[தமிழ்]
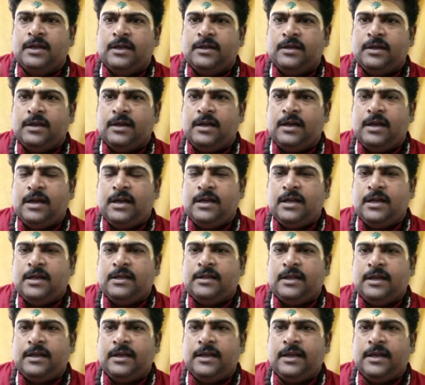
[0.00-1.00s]
இதற்காக
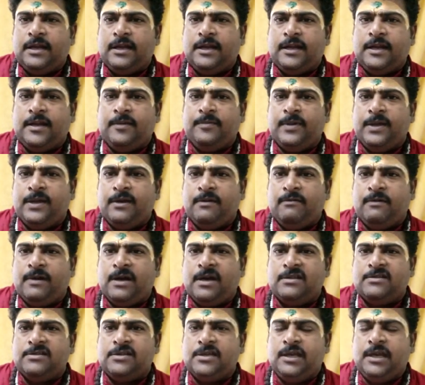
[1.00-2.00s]
தனியா நிறைய பேர்
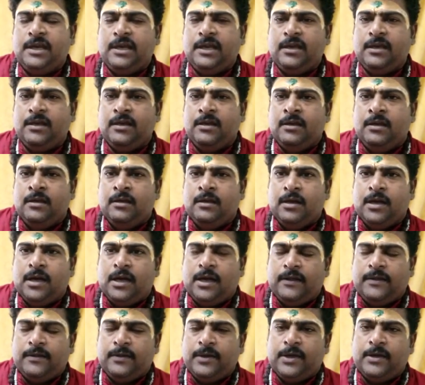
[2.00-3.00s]
வாசி
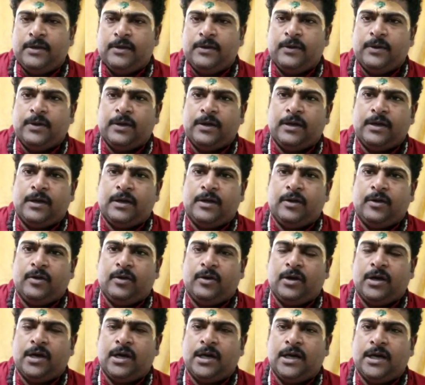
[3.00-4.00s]
அது
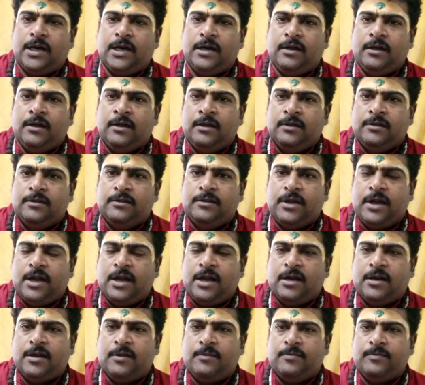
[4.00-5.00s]
யோகா
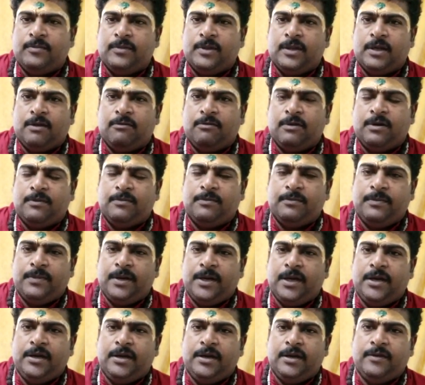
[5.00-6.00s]
தியானம் தவம்
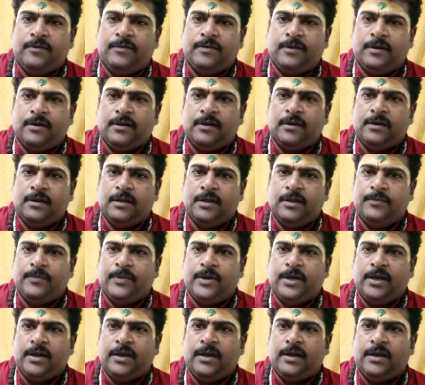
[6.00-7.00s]
மெடிடேஷன் இது
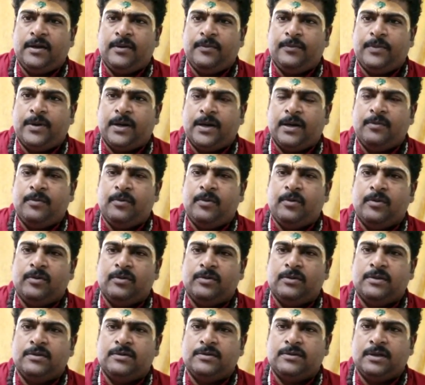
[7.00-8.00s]
மாதிரிலாம் பணம்
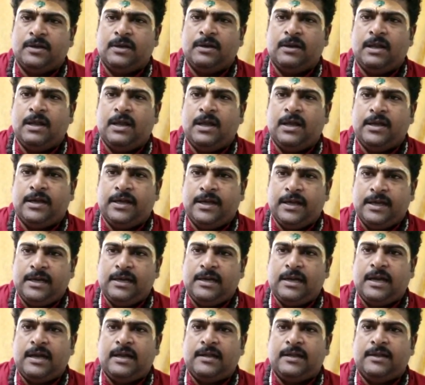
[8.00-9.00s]
கொடுத்து செல்ல
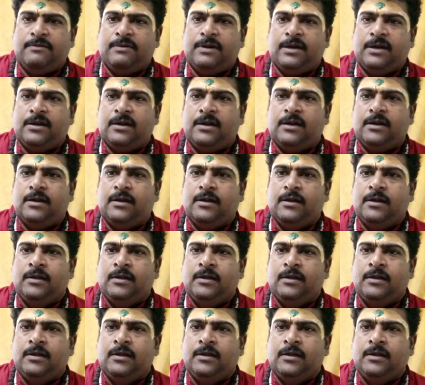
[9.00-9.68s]
இயலாதவர்கள்